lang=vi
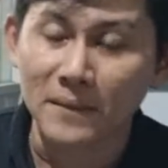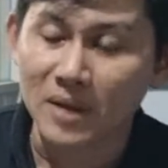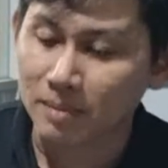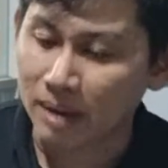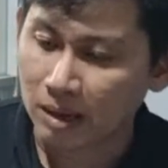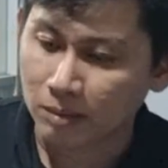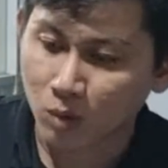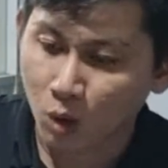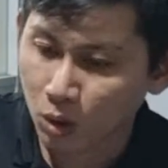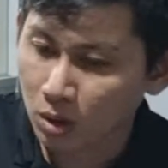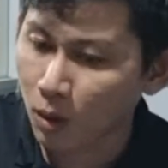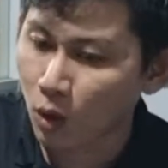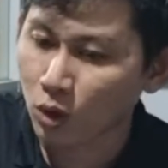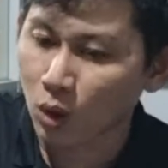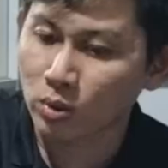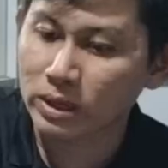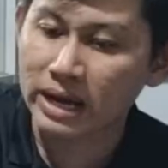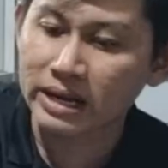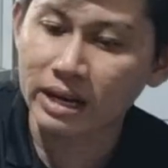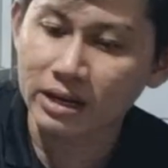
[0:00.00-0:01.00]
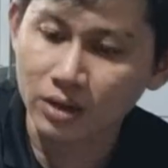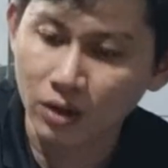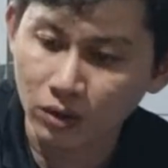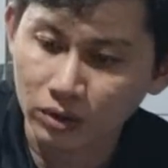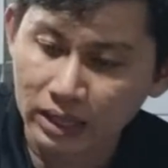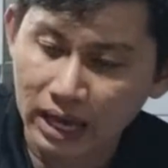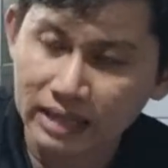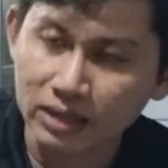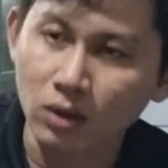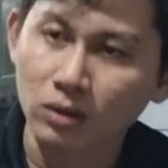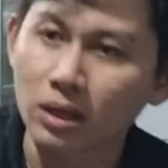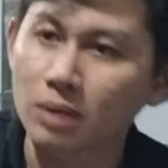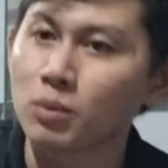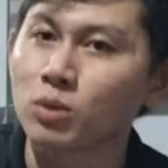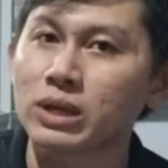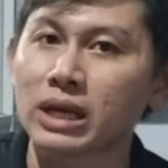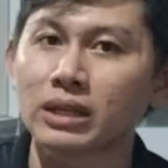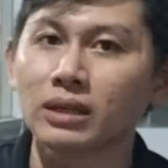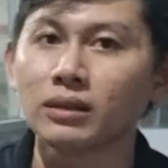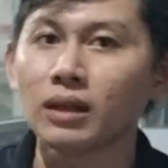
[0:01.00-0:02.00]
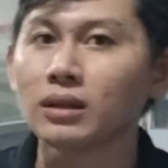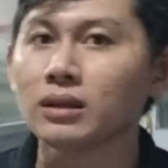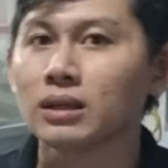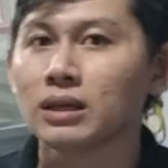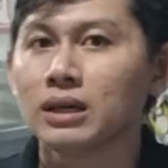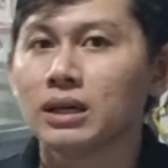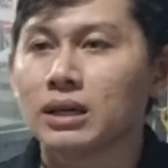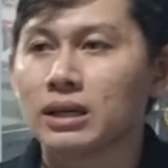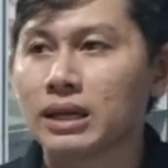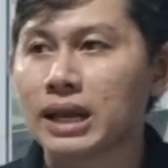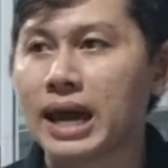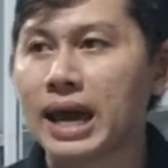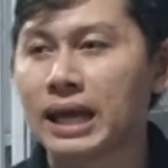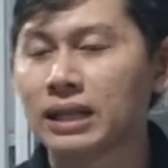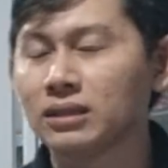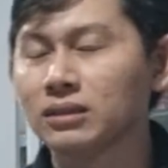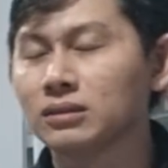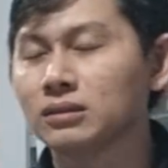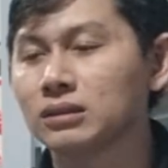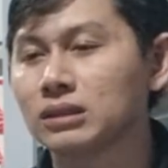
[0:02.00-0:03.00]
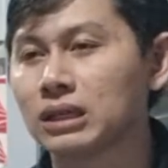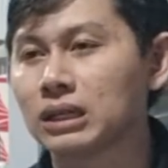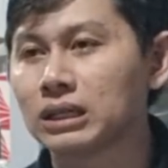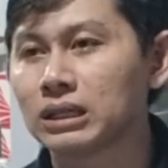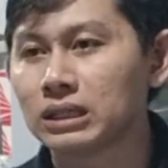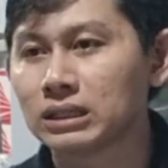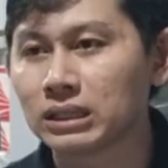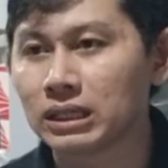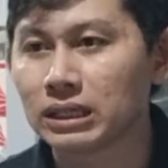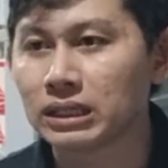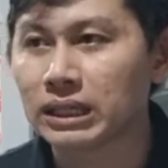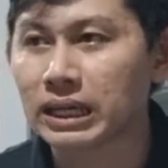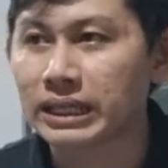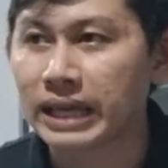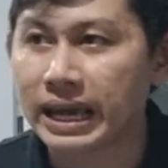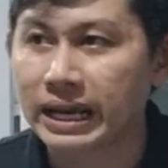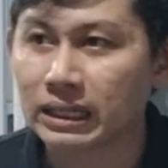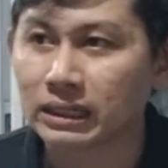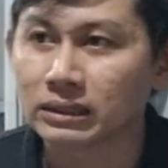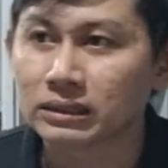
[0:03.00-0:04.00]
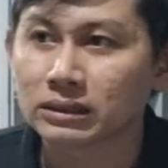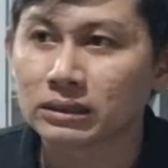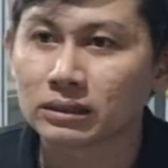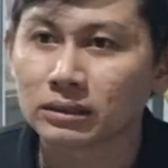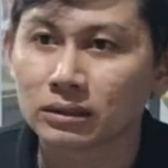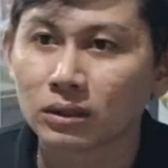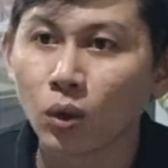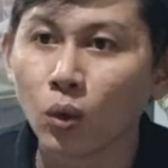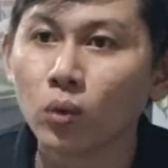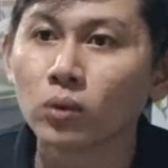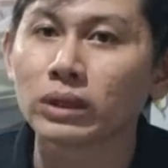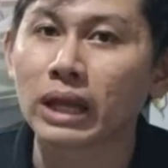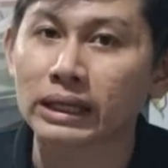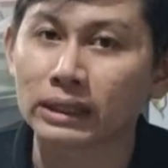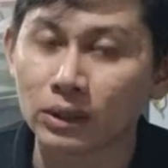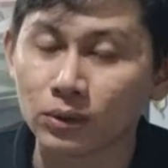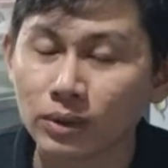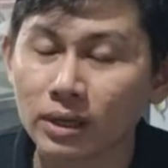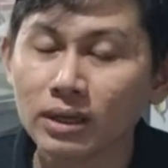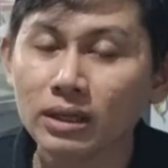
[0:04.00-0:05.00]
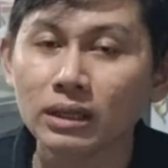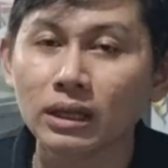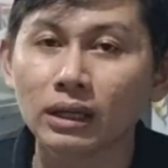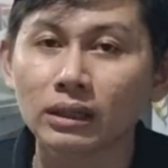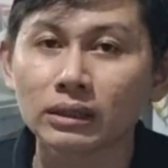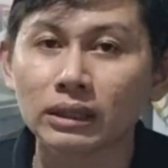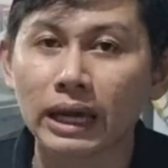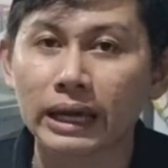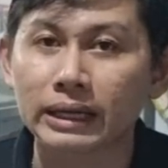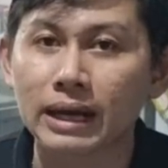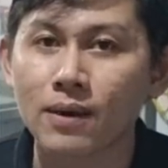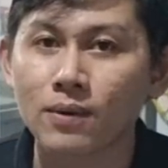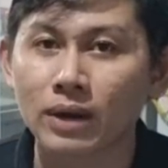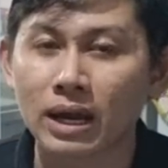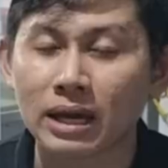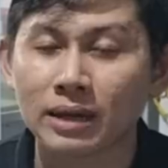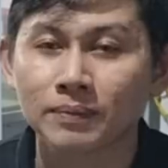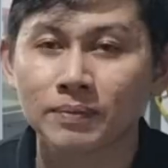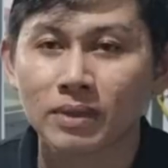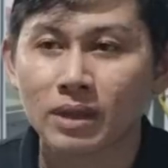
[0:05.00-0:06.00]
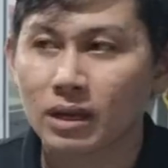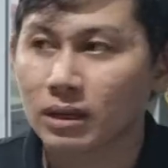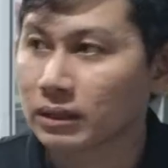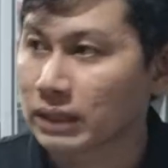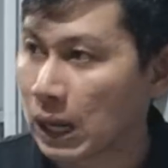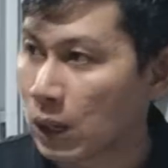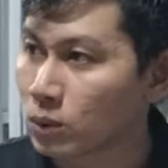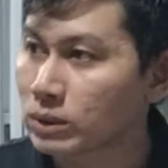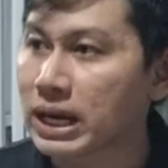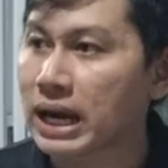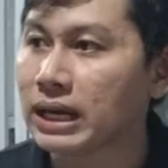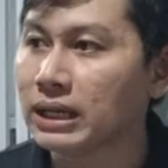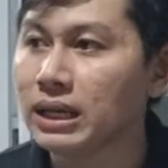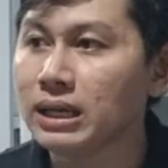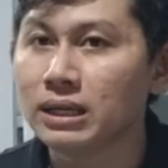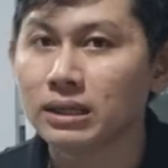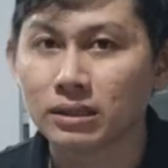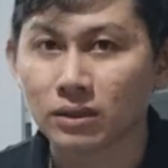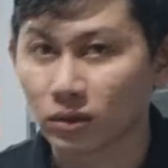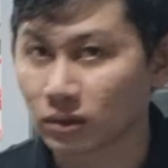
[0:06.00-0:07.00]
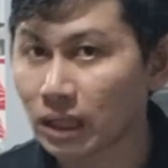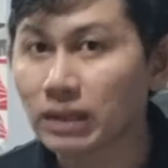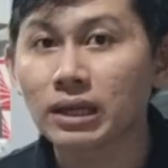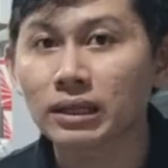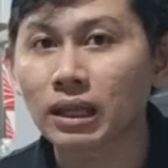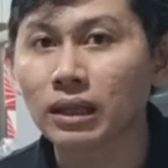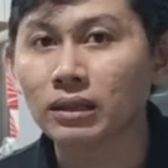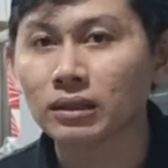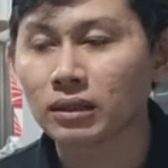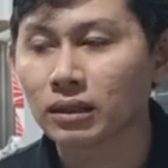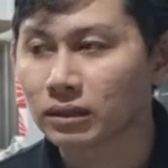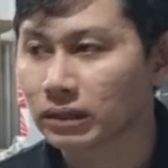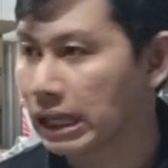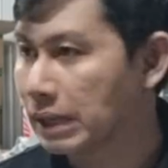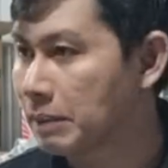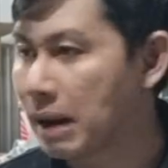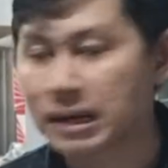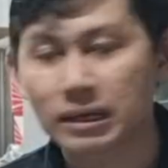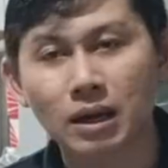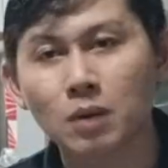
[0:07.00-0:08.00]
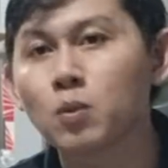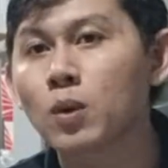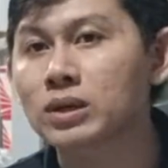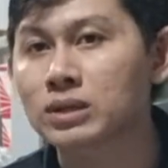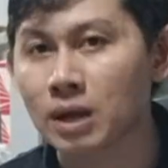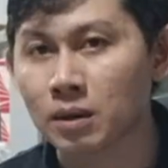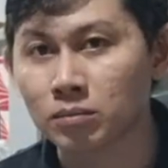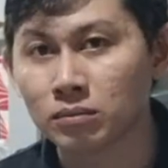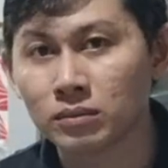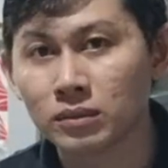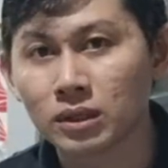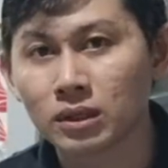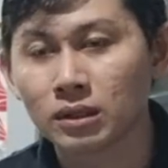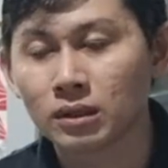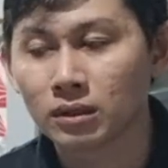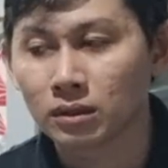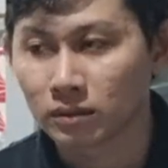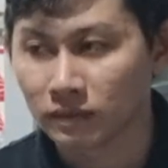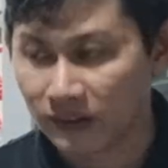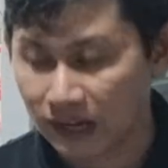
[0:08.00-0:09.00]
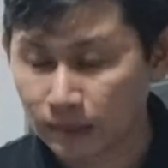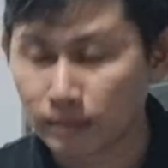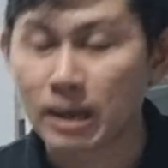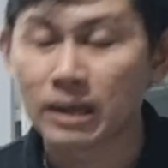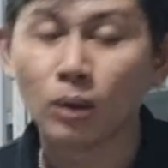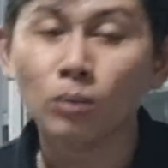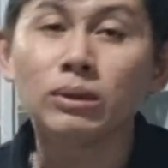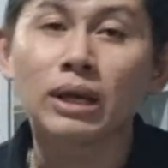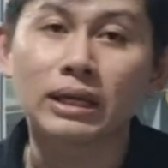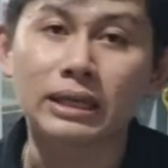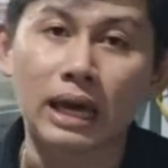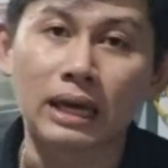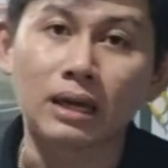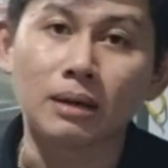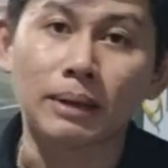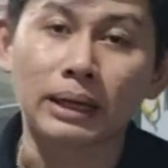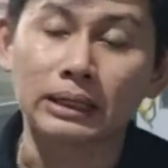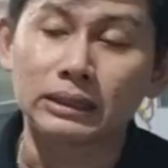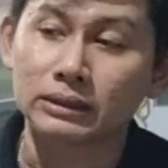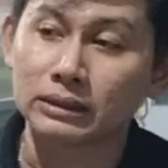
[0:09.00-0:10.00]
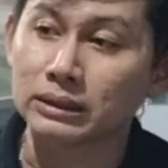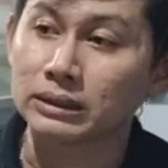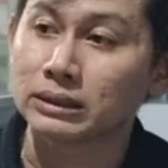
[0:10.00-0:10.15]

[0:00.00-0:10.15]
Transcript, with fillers: Các bạn, một cái bộ đậu trái này rồi Thái cho thêm một chai Titanic. Là ảnh thì khách hàng luôn đặt tiêu chí lên hàng đầu là đậu trái đi, rồi tính về tính. Tiền bạc nó không quan trọng. Và mà đúng là vậy các bạn.